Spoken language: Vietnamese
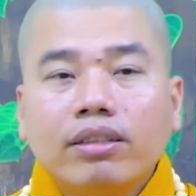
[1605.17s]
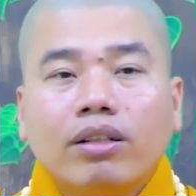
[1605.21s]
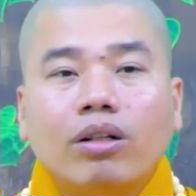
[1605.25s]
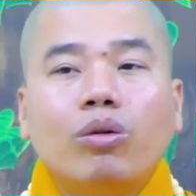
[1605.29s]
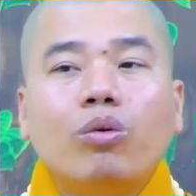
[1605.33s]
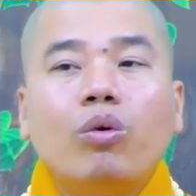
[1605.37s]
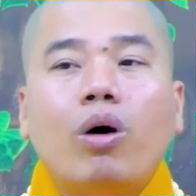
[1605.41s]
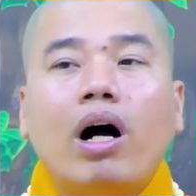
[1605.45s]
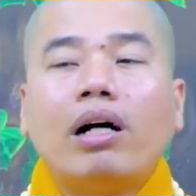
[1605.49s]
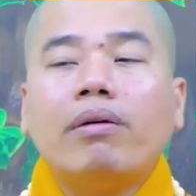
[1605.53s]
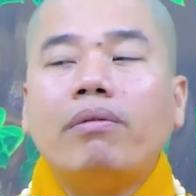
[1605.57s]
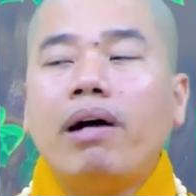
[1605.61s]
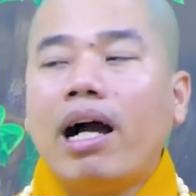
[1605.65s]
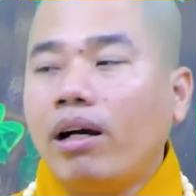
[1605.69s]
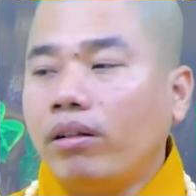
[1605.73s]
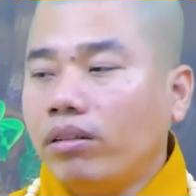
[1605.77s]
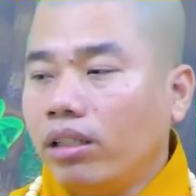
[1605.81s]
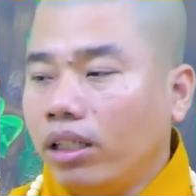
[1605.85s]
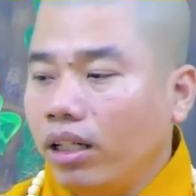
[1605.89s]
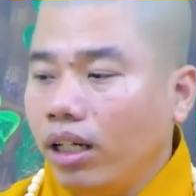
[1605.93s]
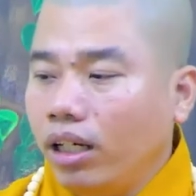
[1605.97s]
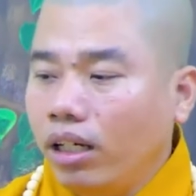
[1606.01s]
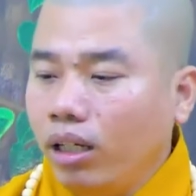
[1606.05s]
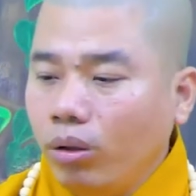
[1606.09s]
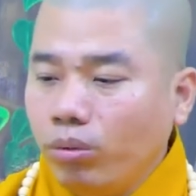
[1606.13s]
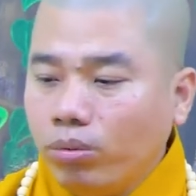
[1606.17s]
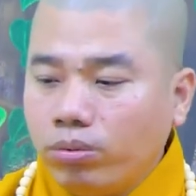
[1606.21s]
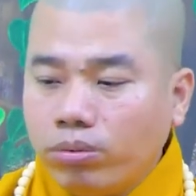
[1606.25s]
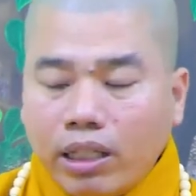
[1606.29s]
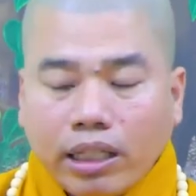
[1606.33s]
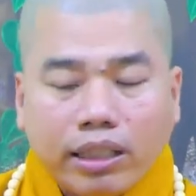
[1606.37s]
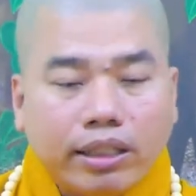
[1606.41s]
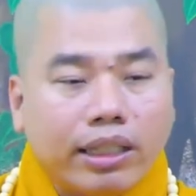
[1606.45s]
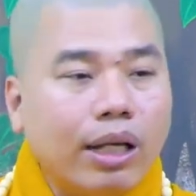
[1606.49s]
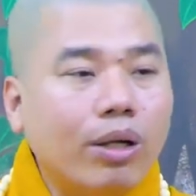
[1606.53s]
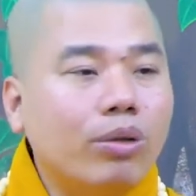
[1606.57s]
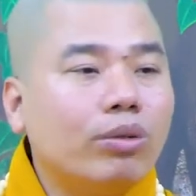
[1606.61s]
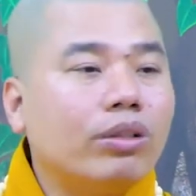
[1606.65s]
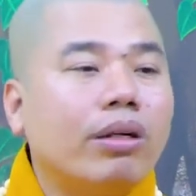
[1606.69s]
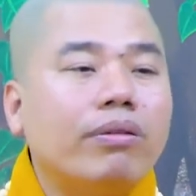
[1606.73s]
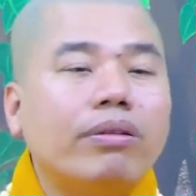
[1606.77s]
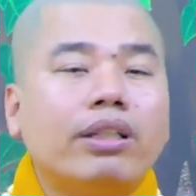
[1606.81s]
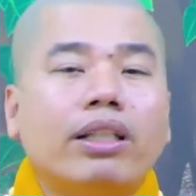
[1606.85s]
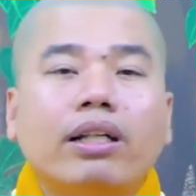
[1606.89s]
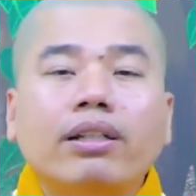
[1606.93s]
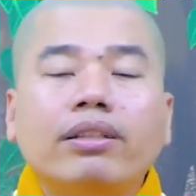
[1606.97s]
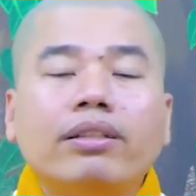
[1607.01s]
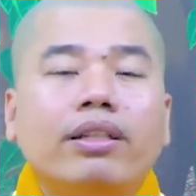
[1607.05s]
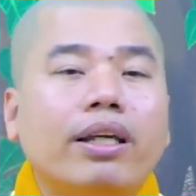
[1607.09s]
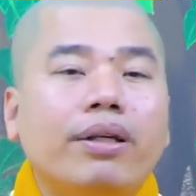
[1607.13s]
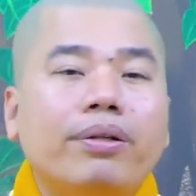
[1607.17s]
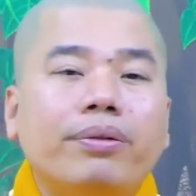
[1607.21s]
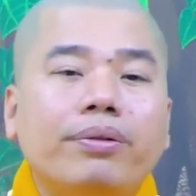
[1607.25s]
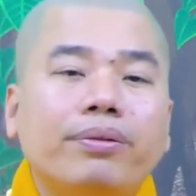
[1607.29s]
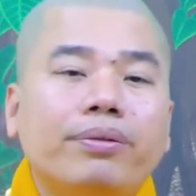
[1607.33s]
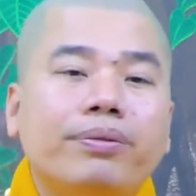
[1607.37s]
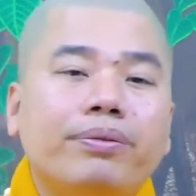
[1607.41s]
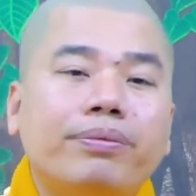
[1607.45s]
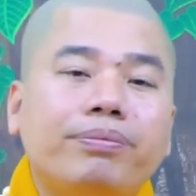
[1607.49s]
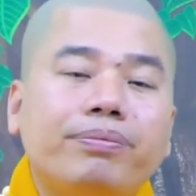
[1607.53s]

còn quả báo thì đến lúc người ta chịu người ta phải tự chịu